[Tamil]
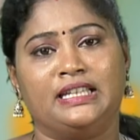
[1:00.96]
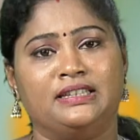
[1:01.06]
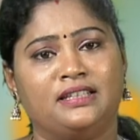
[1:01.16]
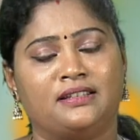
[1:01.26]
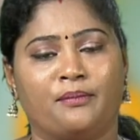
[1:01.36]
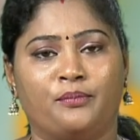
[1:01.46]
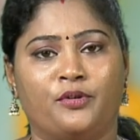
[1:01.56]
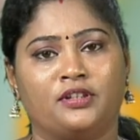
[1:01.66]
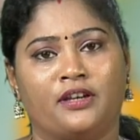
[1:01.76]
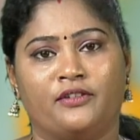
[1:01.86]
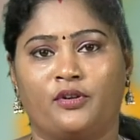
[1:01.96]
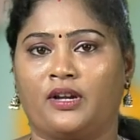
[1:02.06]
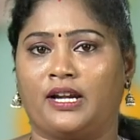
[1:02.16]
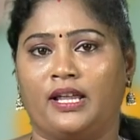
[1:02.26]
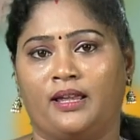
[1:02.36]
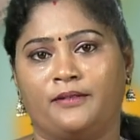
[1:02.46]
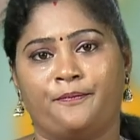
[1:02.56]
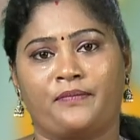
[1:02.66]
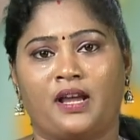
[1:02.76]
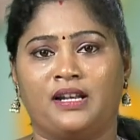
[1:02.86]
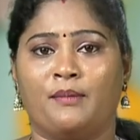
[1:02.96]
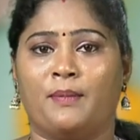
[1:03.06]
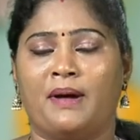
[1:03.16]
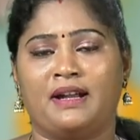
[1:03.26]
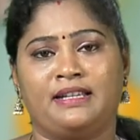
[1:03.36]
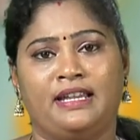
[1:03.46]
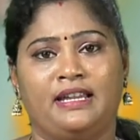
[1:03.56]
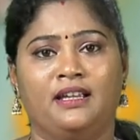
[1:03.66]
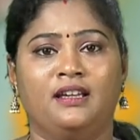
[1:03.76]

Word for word: எந்த தப்போ தவறோ கிடையாது நம்ம பாட்டி